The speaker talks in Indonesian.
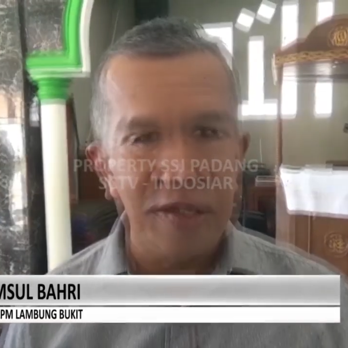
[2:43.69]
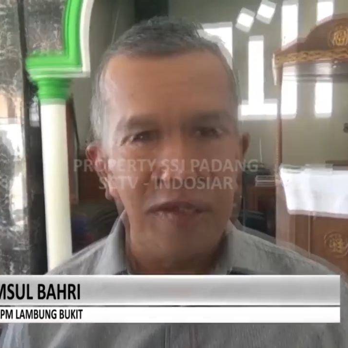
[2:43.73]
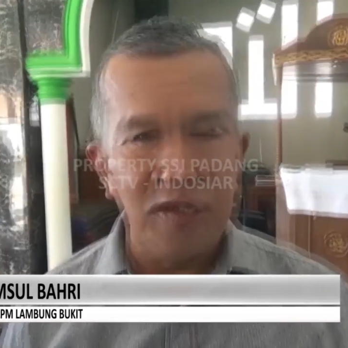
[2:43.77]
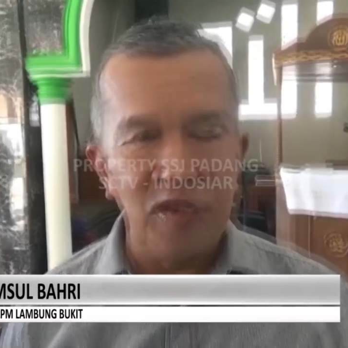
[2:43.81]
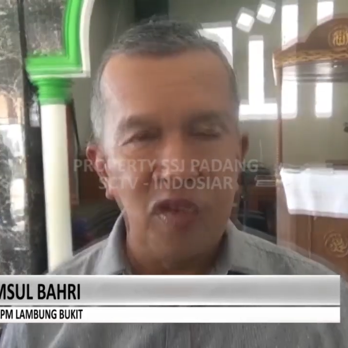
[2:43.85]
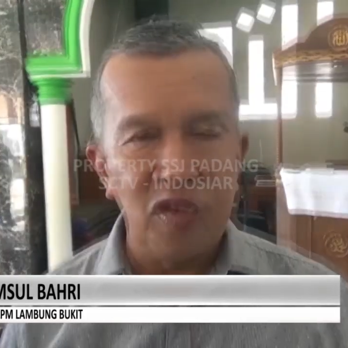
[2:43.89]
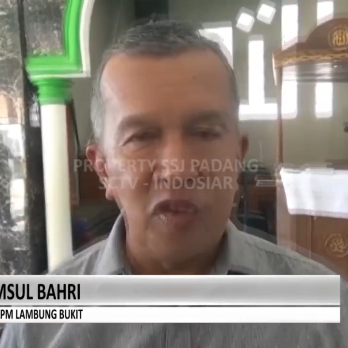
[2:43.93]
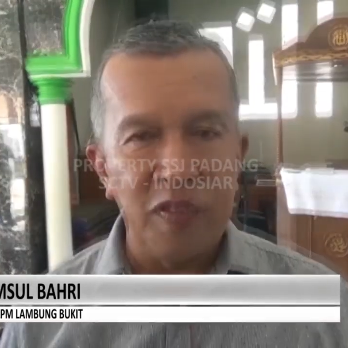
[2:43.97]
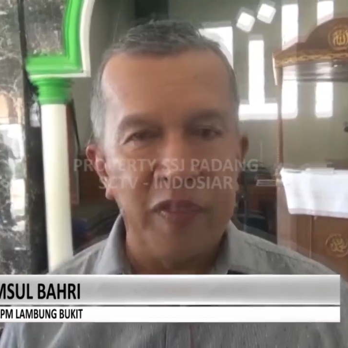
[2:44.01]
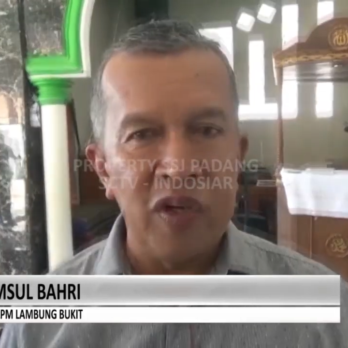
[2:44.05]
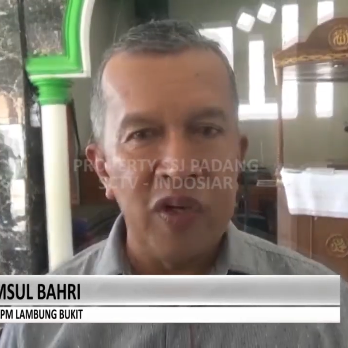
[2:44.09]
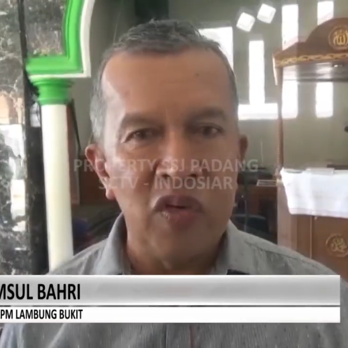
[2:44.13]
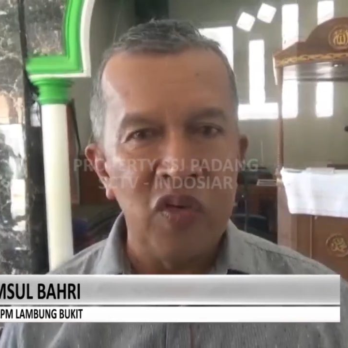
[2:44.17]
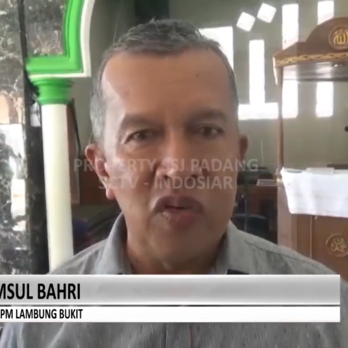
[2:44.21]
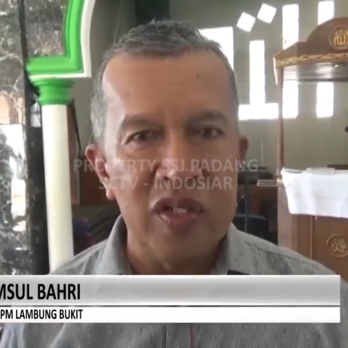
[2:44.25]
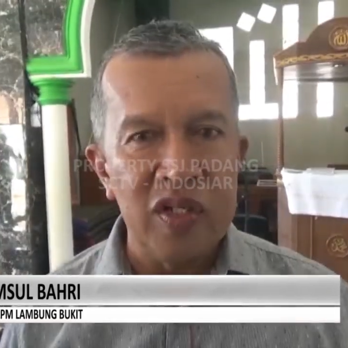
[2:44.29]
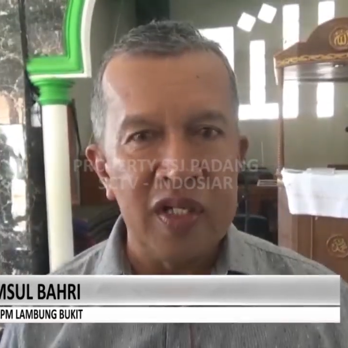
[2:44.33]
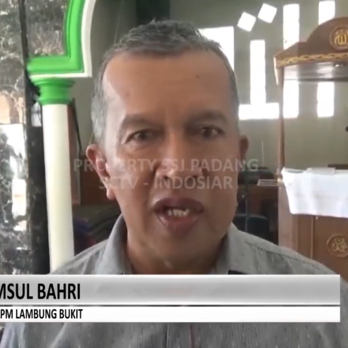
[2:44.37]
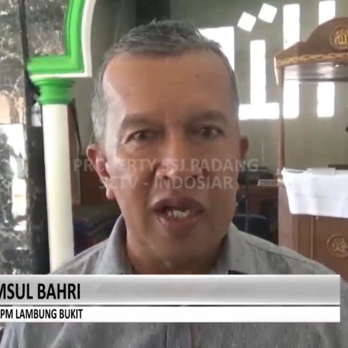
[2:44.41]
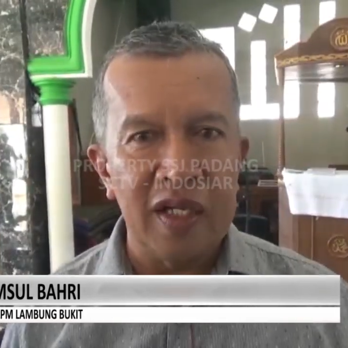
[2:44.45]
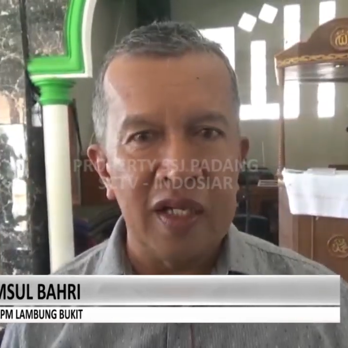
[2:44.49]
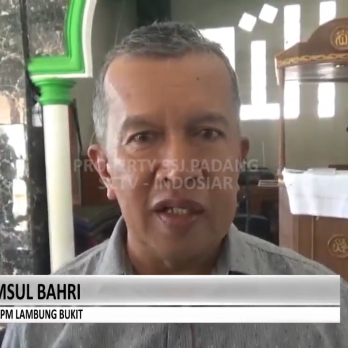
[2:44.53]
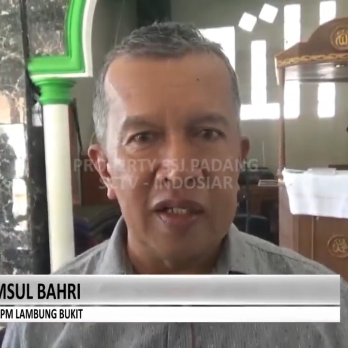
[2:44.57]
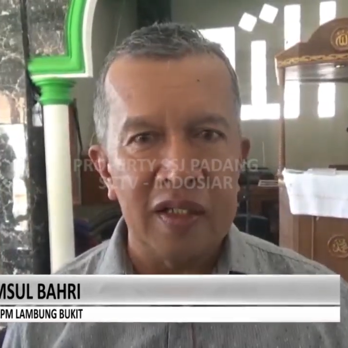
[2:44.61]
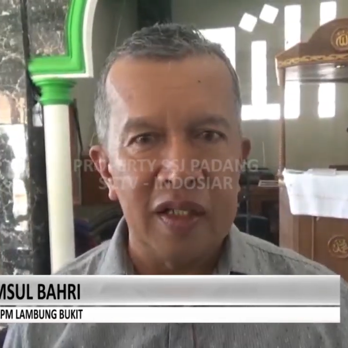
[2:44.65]
untuk
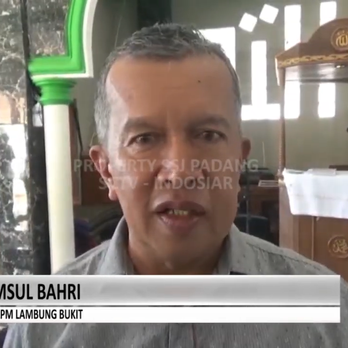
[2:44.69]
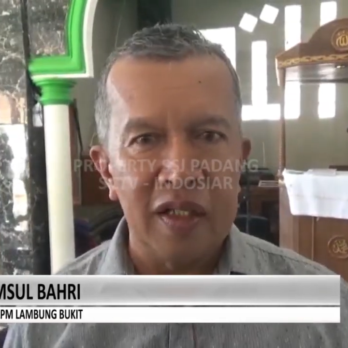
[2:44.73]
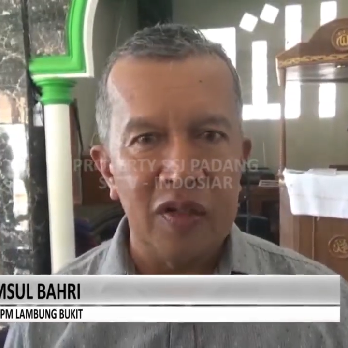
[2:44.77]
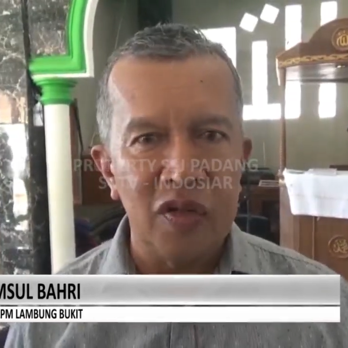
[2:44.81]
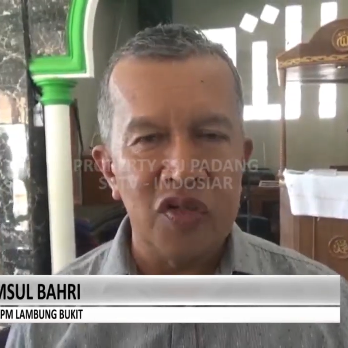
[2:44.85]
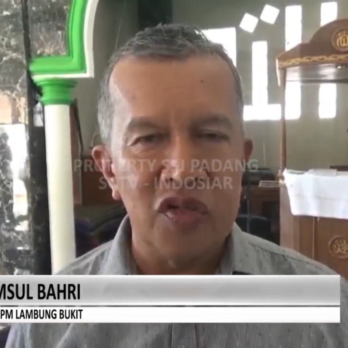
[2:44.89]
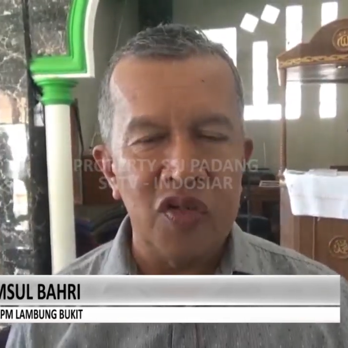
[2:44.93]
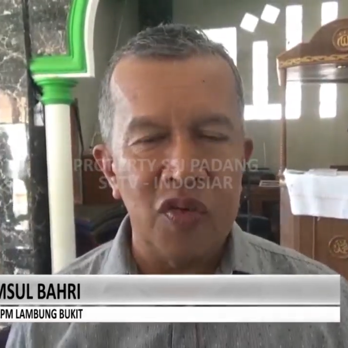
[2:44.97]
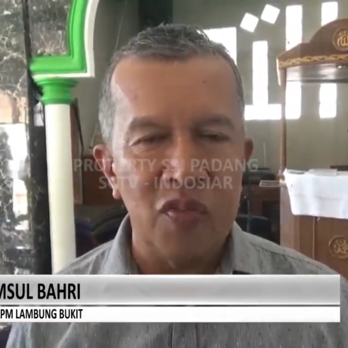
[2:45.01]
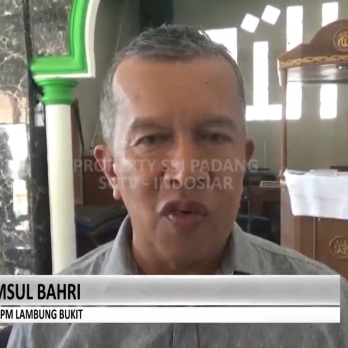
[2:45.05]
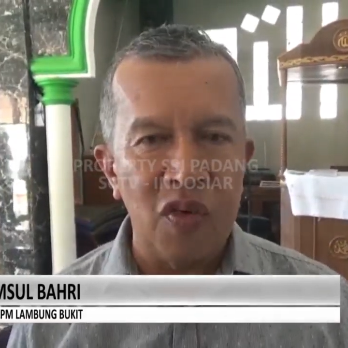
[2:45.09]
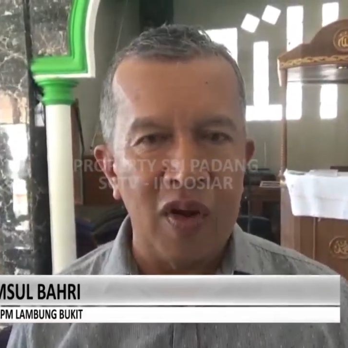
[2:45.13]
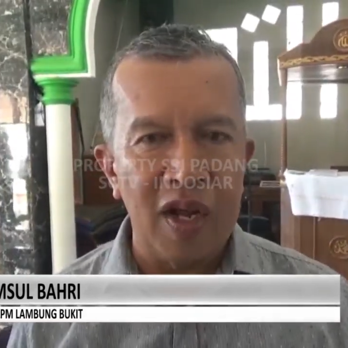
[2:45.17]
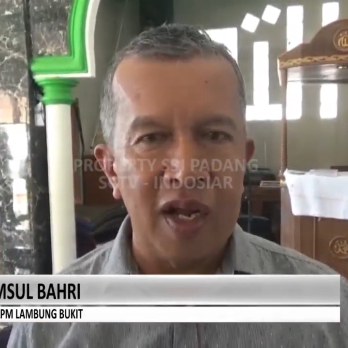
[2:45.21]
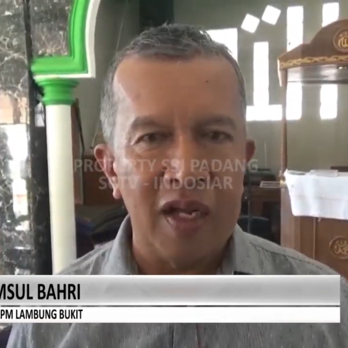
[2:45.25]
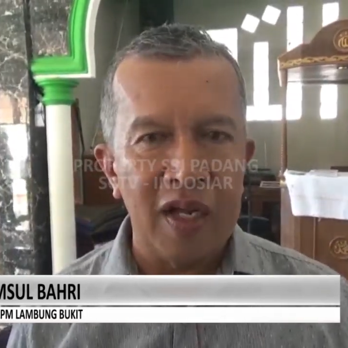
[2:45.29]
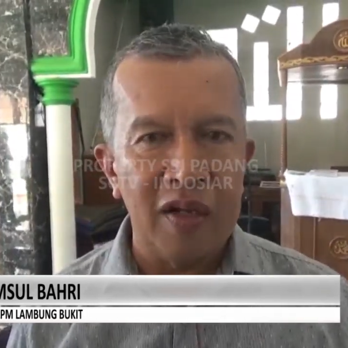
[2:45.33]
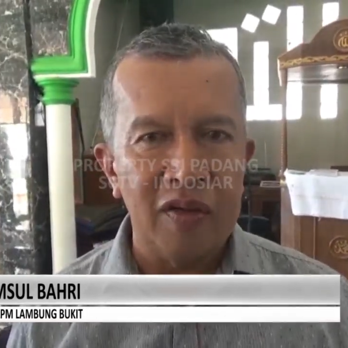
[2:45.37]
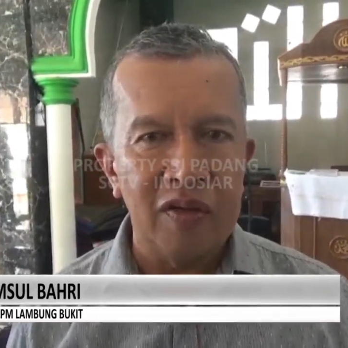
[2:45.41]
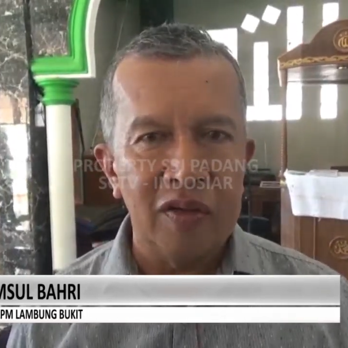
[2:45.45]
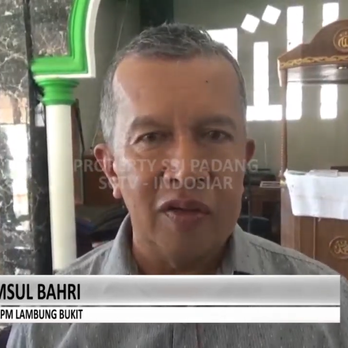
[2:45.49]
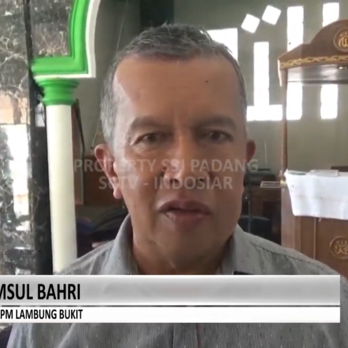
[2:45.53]
penunjang itu semua